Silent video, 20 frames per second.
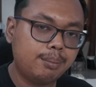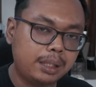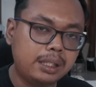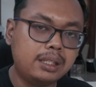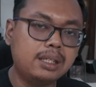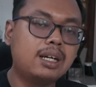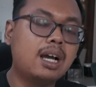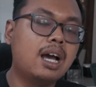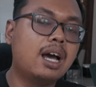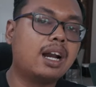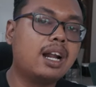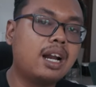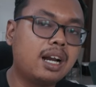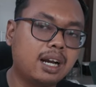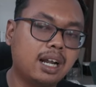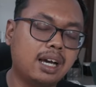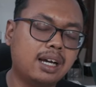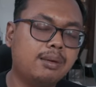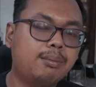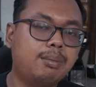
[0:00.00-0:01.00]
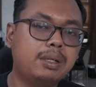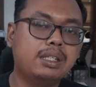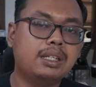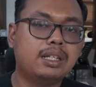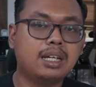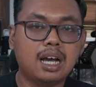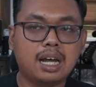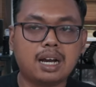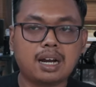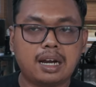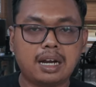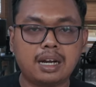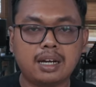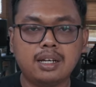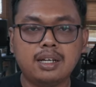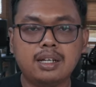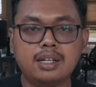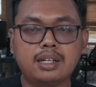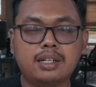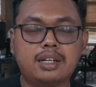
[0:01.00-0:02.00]
penyegaran lah penyegaran.
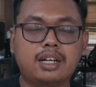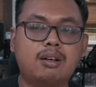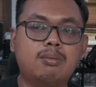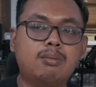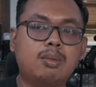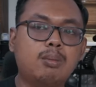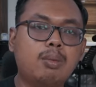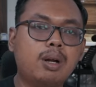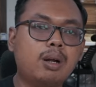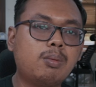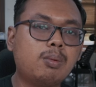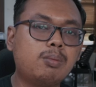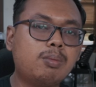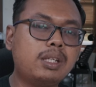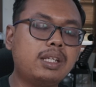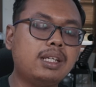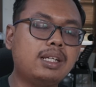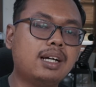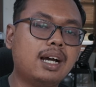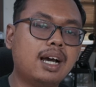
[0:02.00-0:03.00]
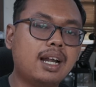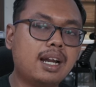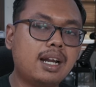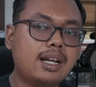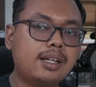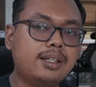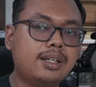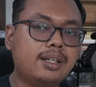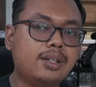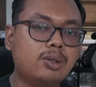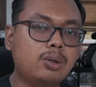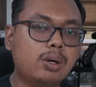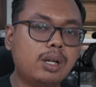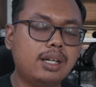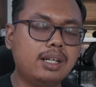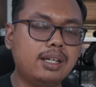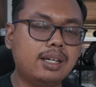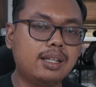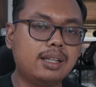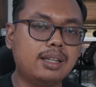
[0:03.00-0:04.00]
Nah beberapa penyegaran yang gue
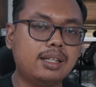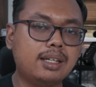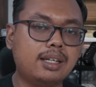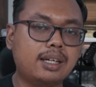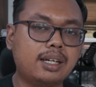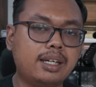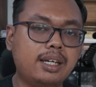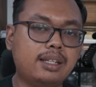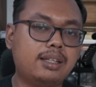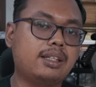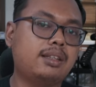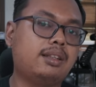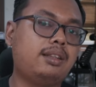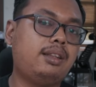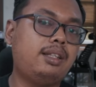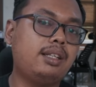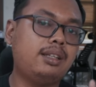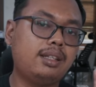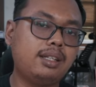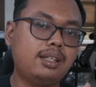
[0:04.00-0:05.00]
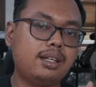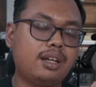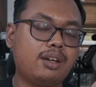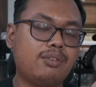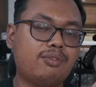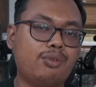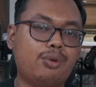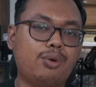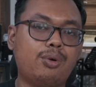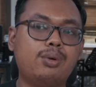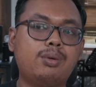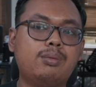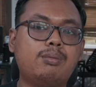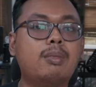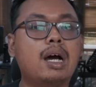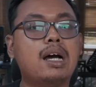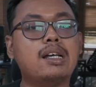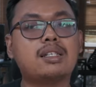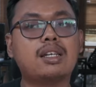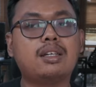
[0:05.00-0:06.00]
lihat di KIT Titi Revo,
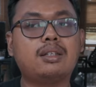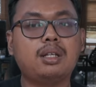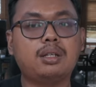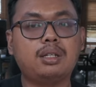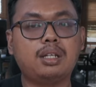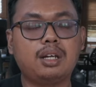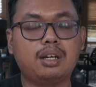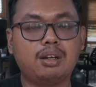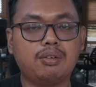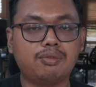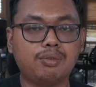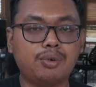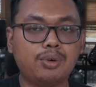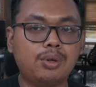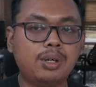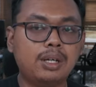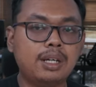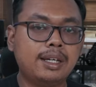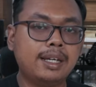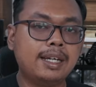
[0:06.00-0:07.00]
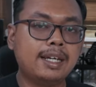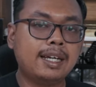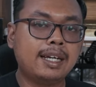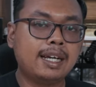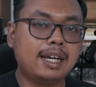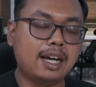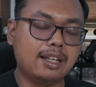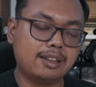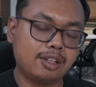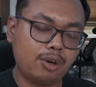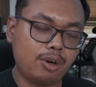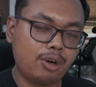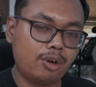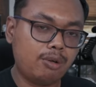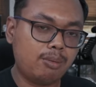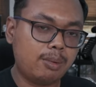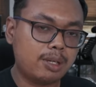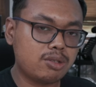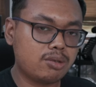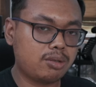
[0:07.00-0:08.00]
bahasanya Titi Revo, Nggak tahu
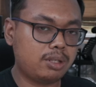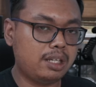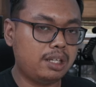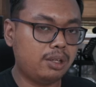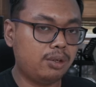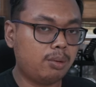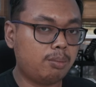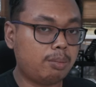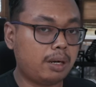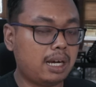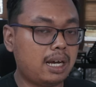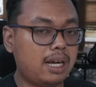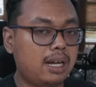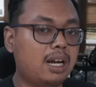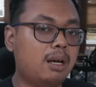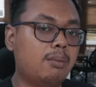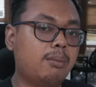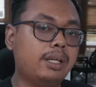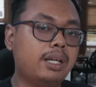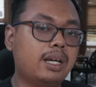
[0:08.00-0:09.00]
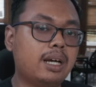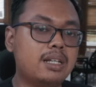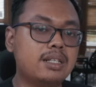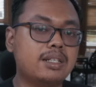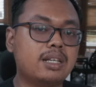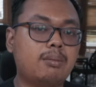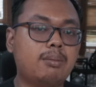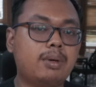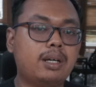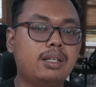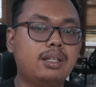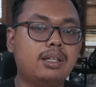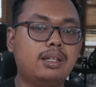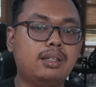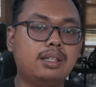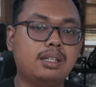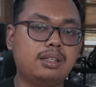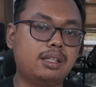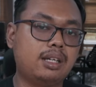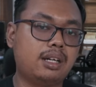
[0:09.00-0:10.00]
kalau masuk di Indo apakah namanya akan sama
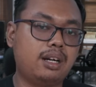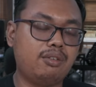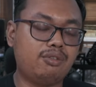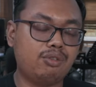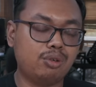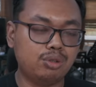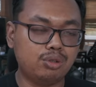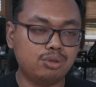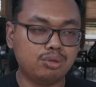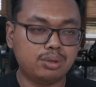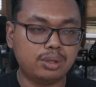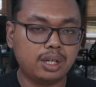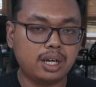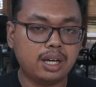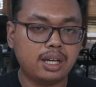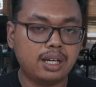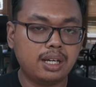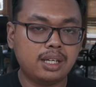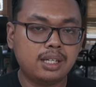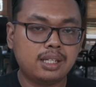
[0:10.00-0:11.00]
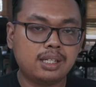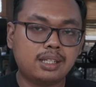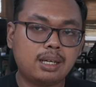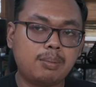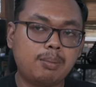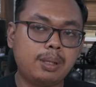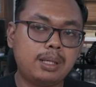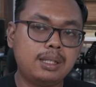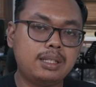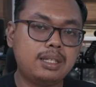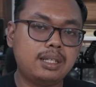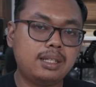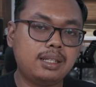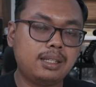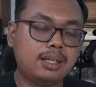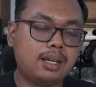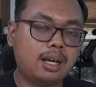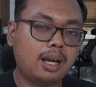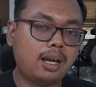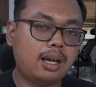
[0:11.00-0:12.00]
Titi Revo juga. Tapi di
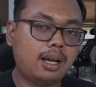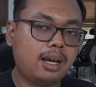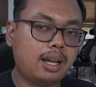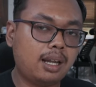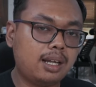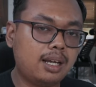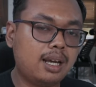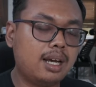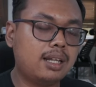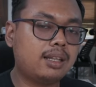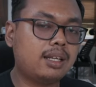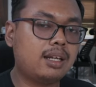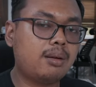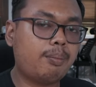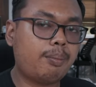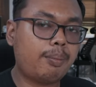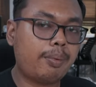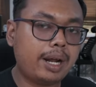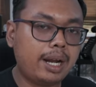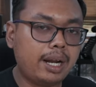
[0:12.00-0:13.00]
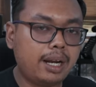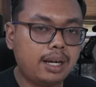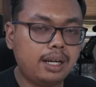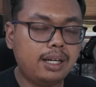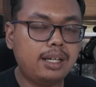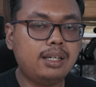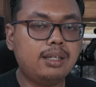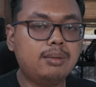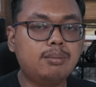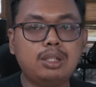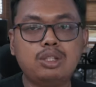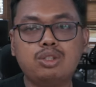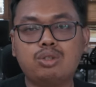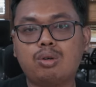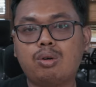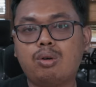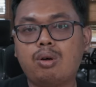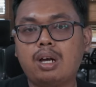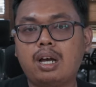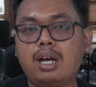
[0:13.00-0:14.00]
sini yang kelihatan paling
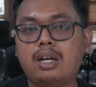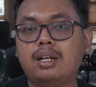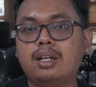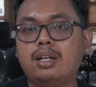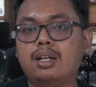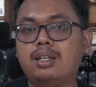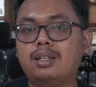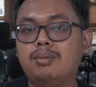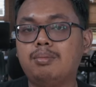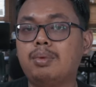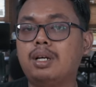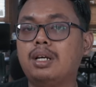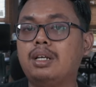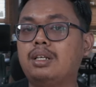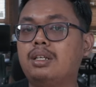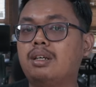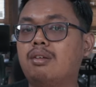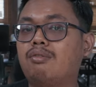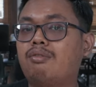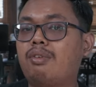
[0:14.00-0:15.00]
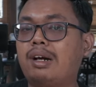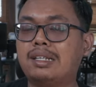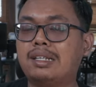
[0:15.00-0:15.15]
mencolok adalah di bagian